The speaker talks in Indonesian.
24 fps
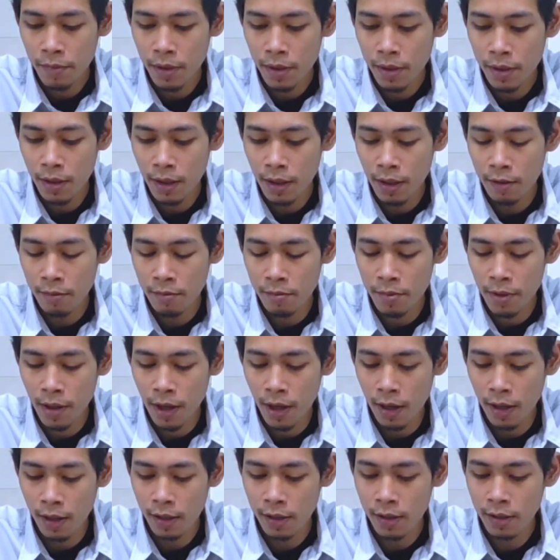minal
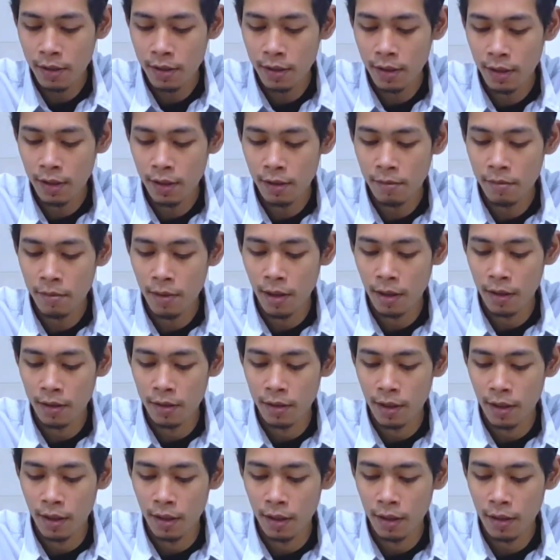bahri
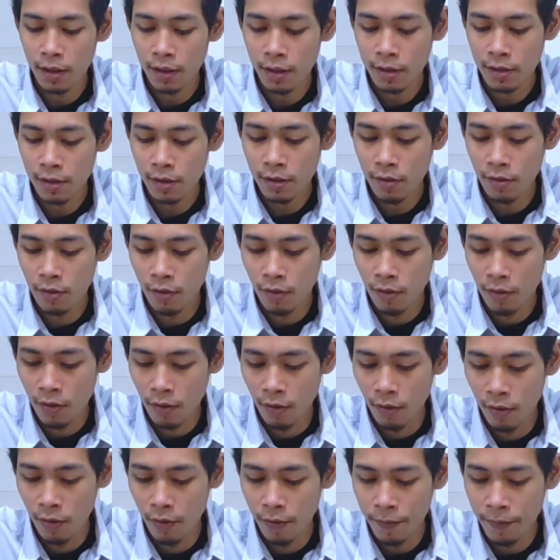tinimbang sangking
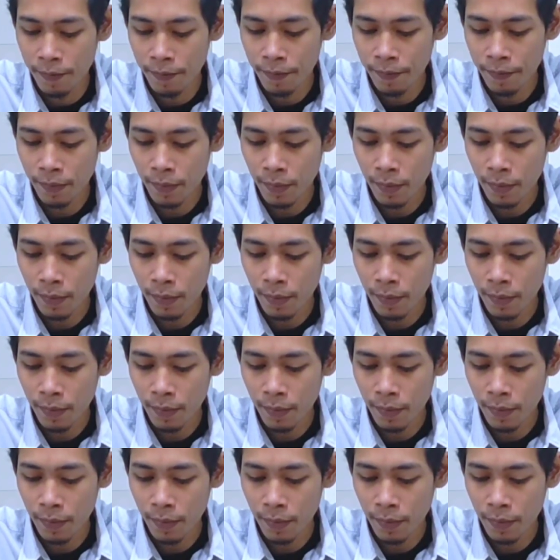segoro.